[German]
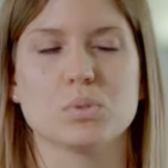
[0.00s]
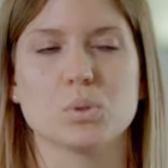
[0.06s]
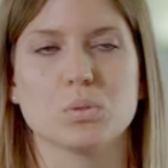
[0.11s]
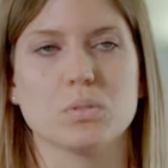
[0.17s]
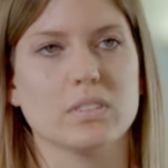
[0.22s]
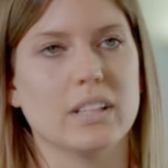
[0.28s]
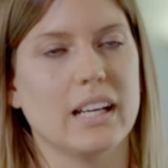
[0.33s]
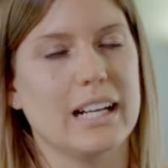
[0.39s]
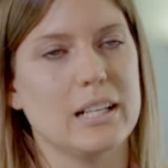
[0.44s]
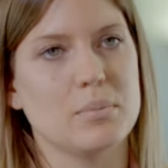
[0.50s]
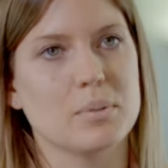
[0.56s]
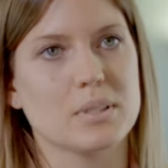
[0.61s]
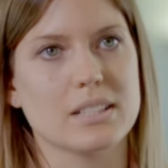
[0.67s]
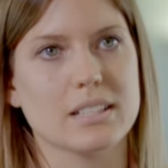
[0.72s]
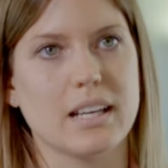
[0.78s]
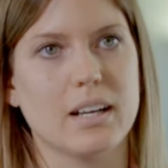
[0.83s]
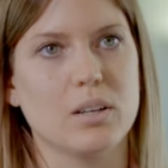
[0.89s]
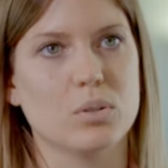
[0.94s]
so ein
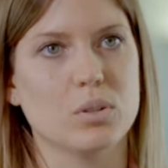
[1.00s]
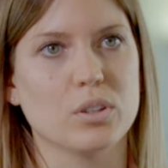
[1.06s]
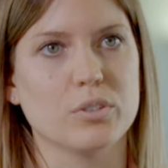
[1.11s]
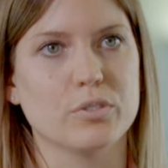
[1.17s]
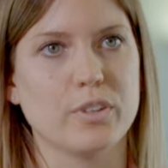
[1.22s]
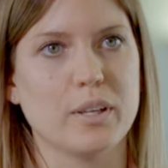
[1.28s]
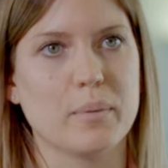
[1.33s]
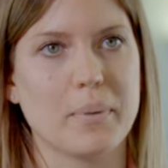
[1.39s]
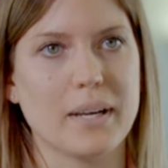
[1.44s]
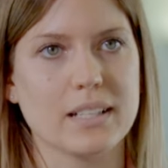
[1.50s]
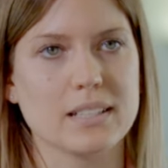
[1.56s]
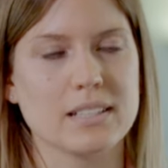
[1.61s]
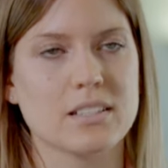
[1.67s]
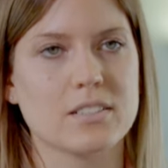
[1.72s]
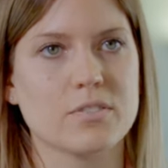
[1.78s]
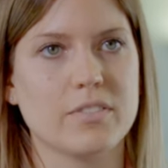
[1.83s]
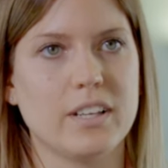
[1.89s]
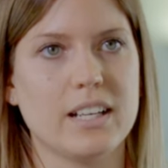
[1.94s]
halbes Jahr ungefähr
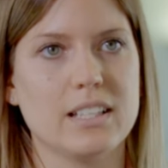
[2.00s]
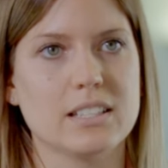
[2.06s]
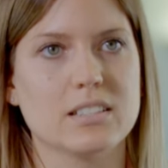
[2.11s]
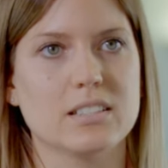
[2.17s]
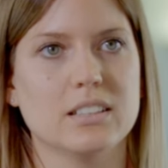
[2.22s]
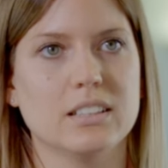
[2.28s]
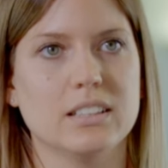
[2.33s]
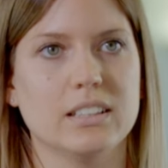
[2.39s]
Praxisphase